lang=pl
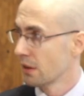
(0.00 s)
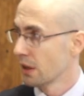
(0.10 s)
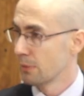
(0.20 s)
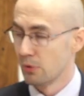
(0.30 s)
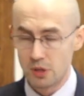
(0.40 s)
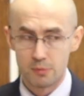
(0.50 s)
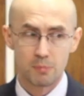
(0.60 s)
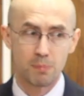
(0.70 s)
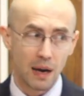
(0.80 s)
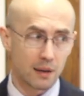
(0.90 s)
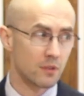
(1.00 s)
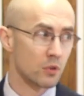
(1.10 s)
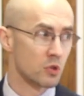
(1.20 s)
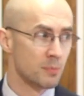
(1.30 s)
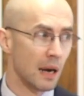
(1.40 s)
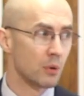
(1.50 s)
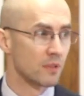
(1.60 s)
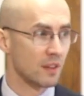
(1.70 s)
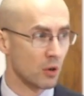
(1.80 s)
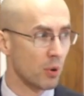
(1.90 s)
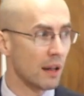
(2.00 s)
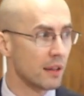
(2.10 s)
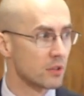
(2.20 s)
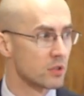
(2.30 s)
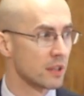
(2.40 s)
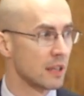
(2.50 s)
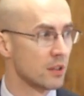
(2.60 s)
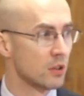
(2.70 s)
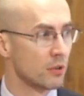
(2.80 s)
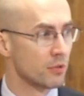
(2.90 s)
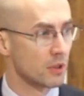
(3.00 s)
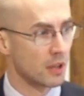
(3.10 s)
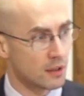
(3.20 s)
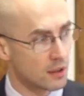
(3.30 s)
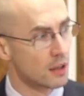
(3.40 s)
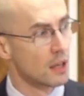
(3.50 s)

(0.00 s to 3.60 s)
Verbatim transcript: I możemy bardzo śmiało zakładać, że kiedy, nowy, kiedy